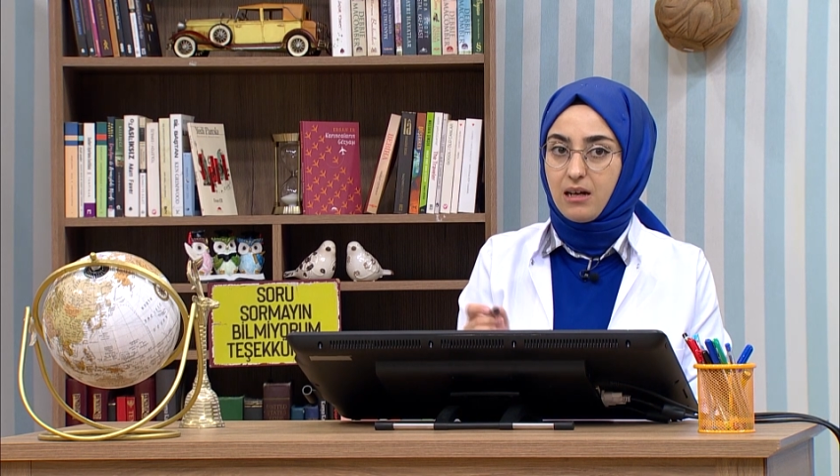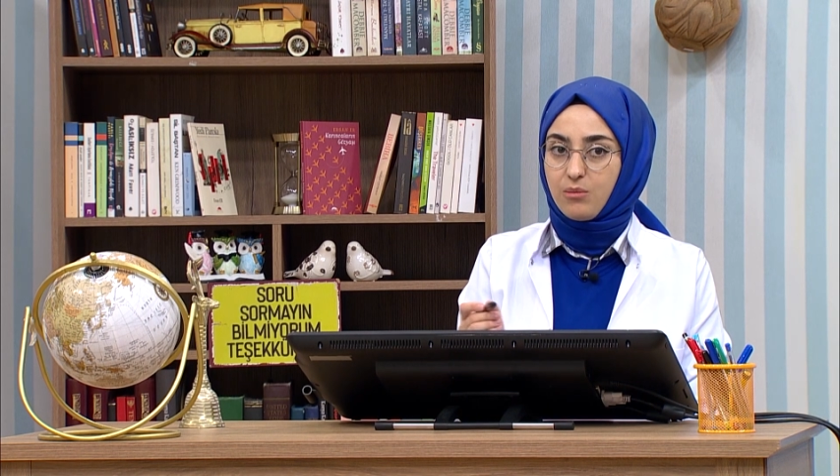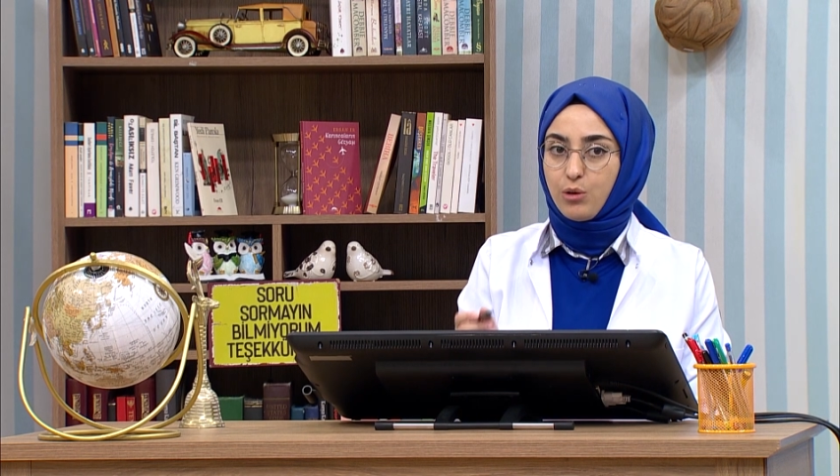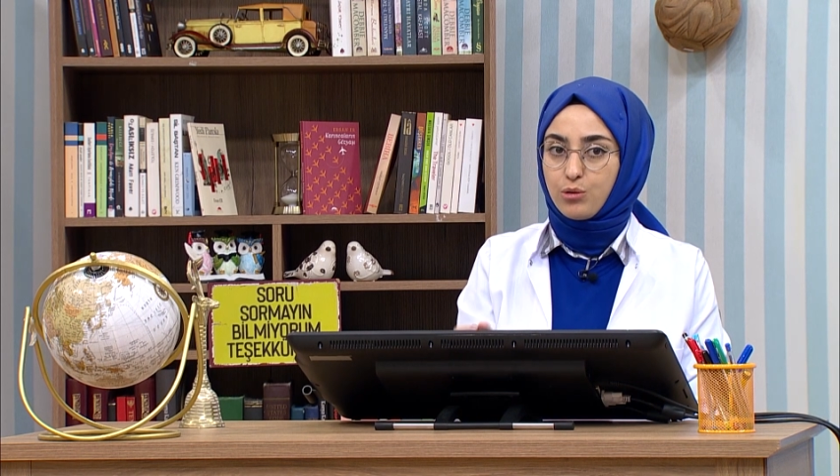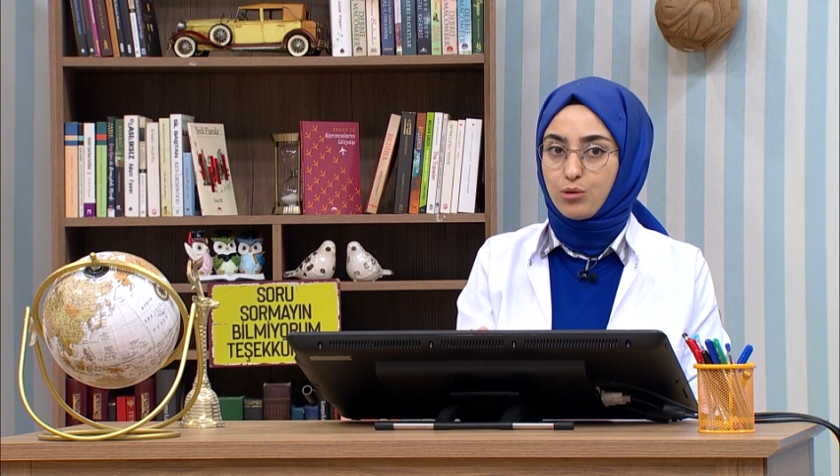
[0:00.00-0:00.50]

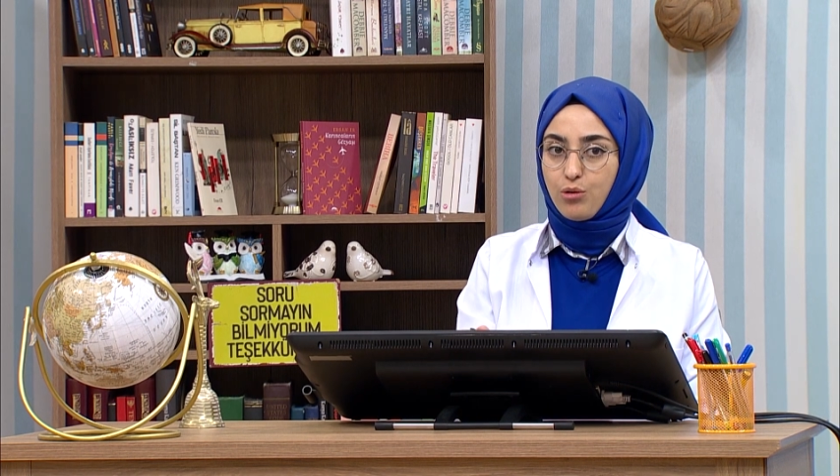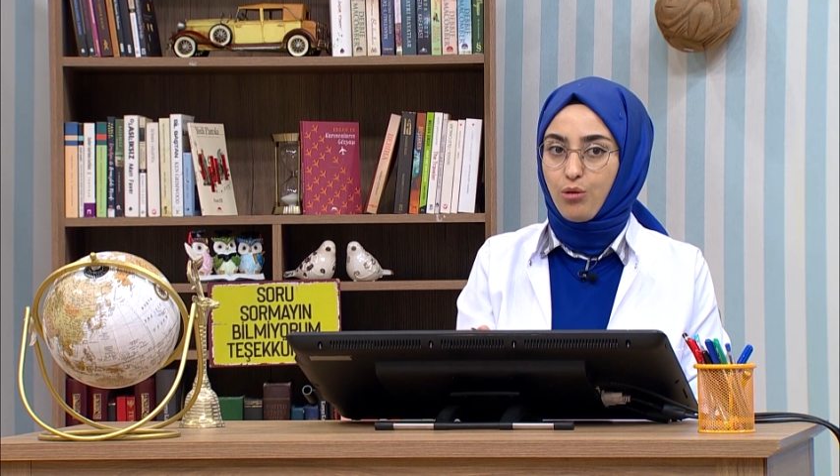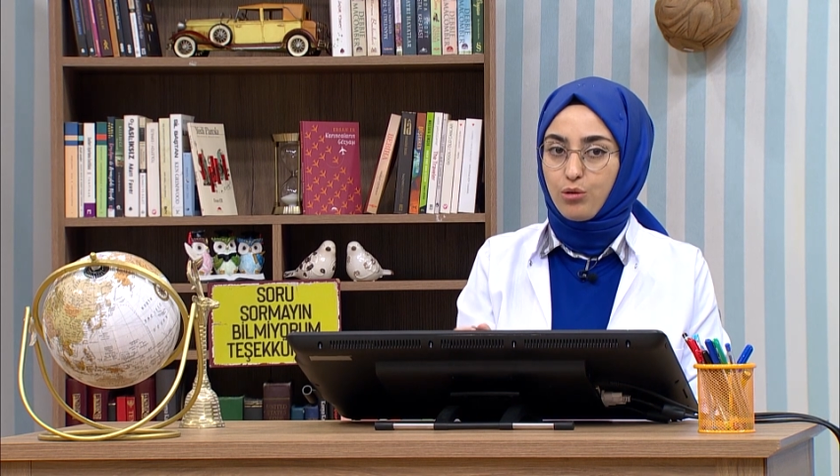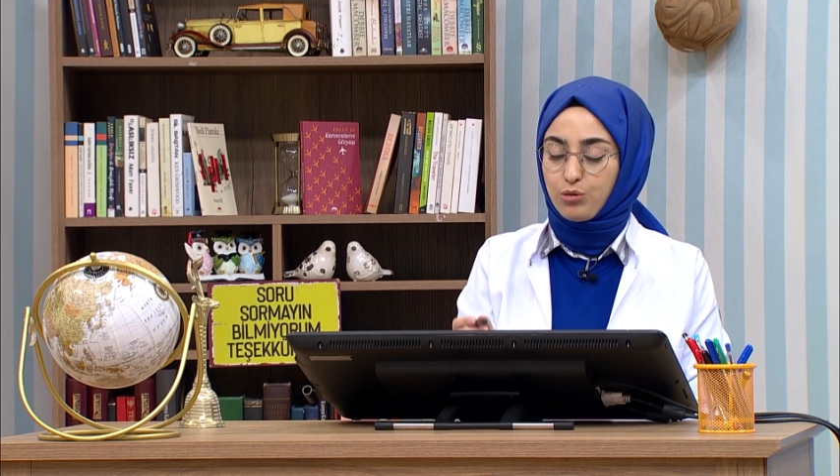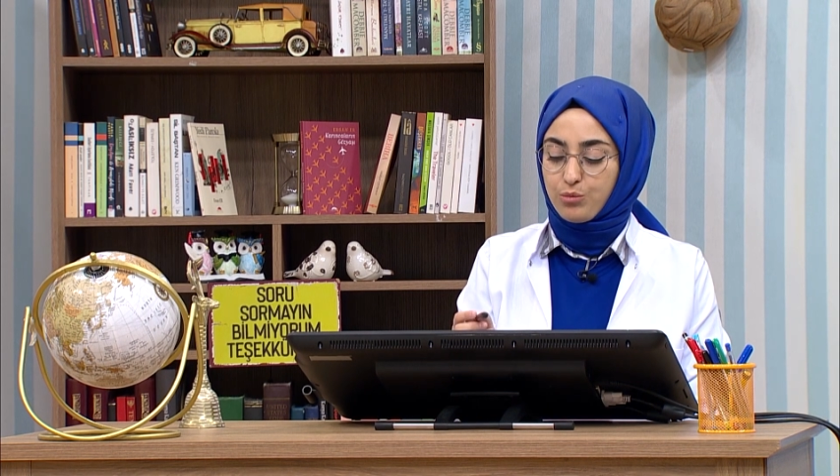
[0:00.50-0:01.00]
ama özgür
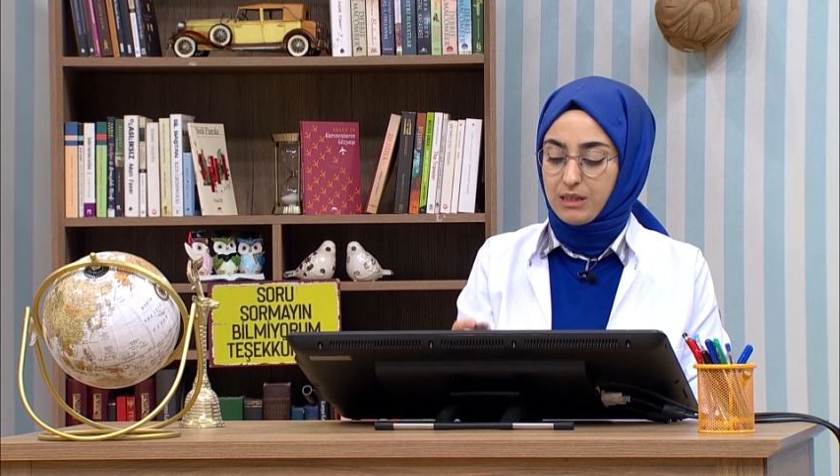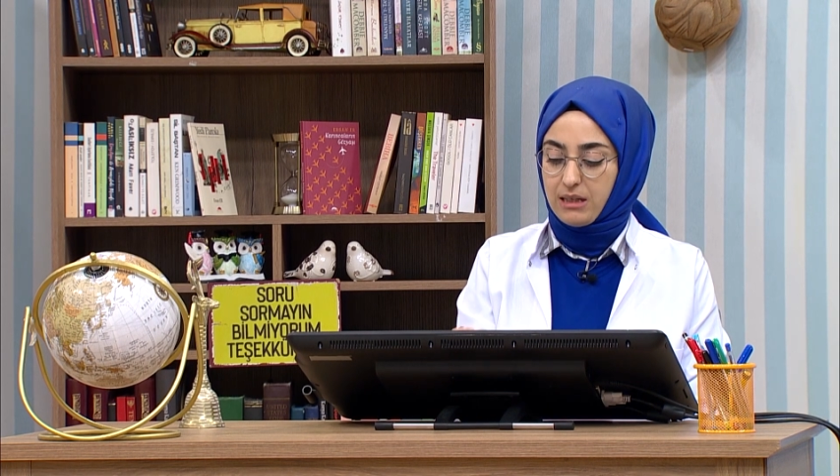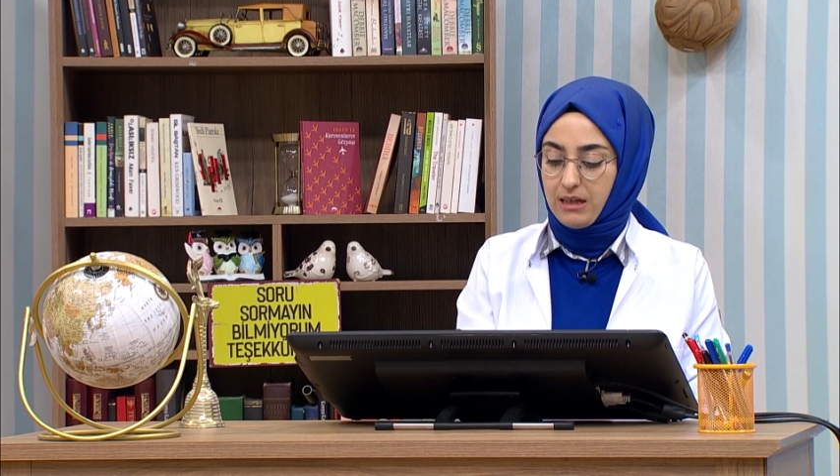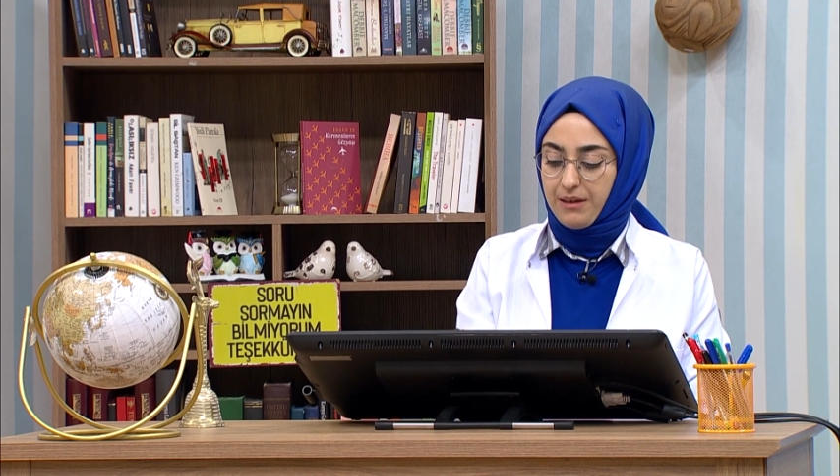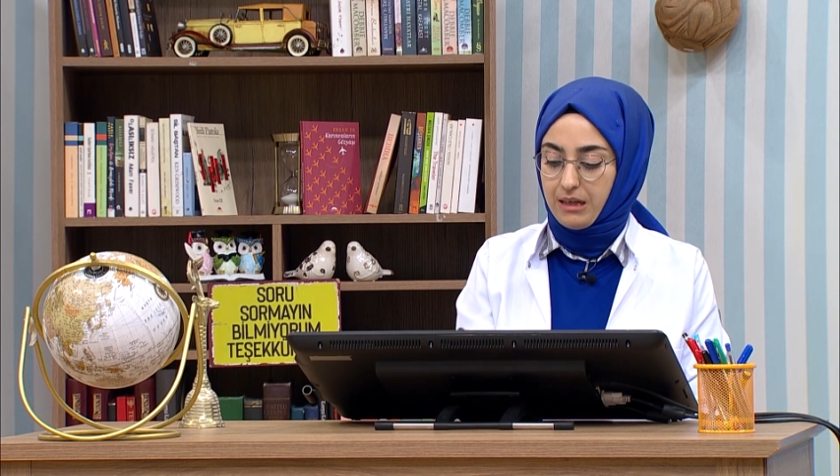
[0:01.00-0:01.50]
olduğumuz
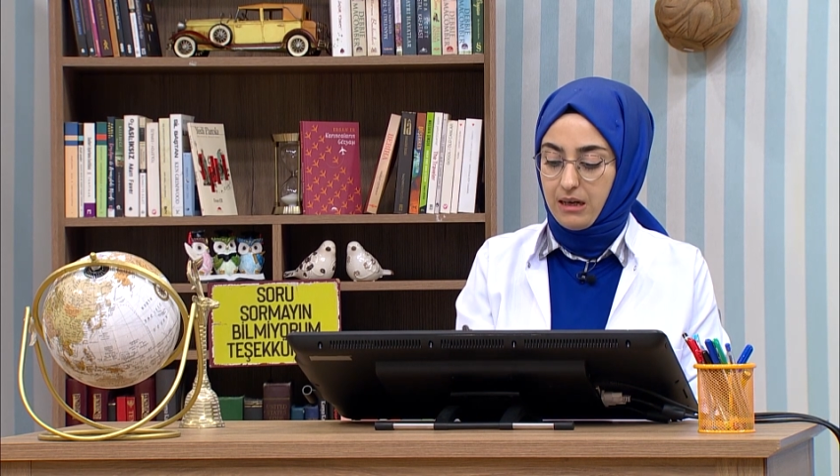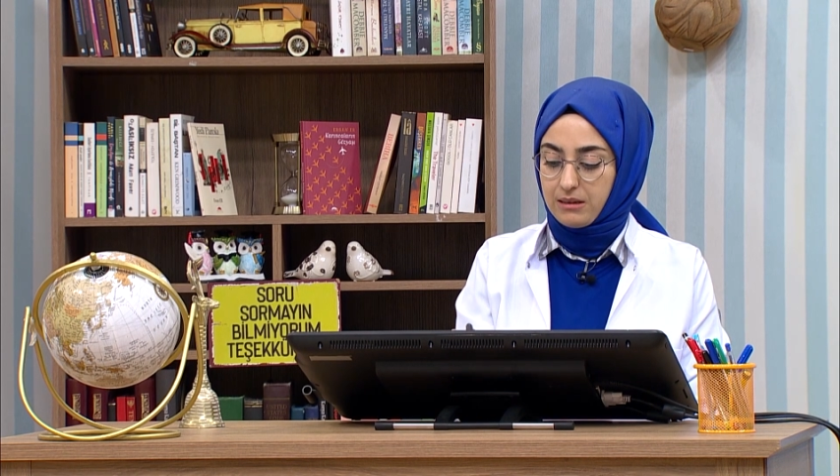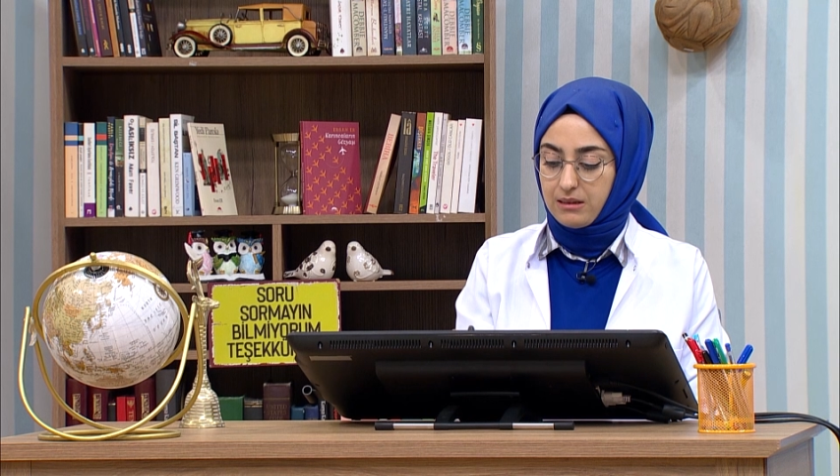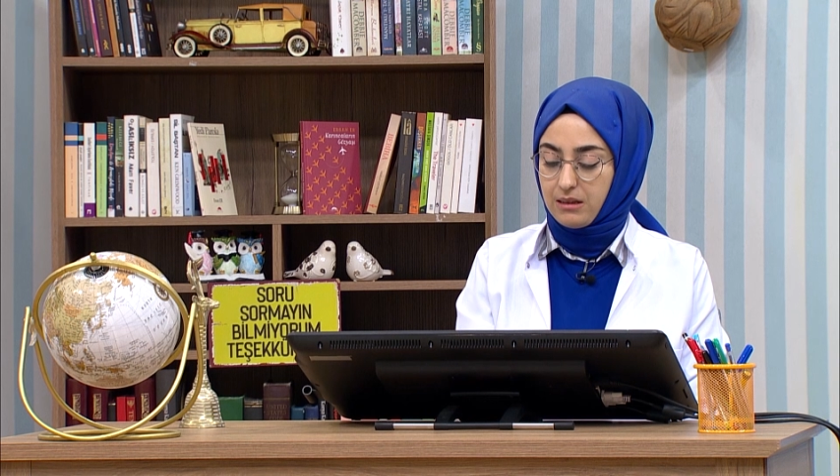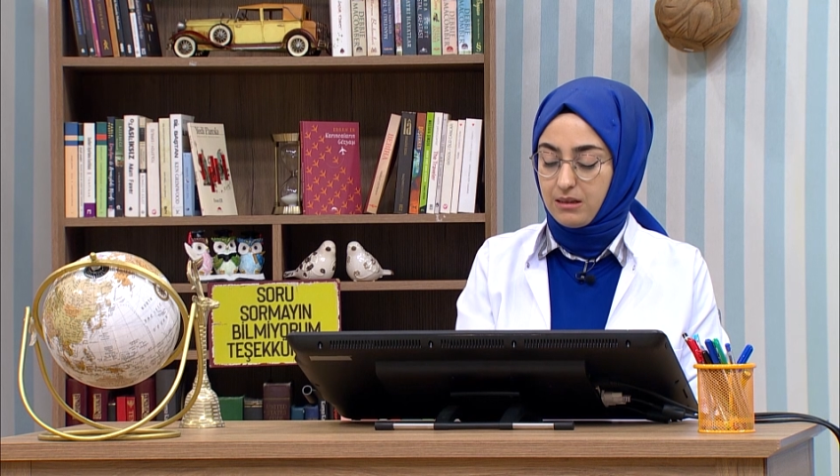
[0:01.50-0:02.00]

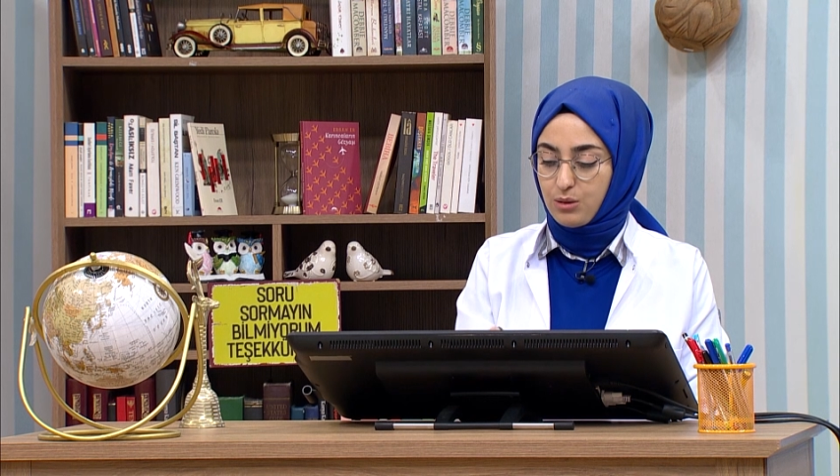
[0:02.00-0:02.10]
alanlarda da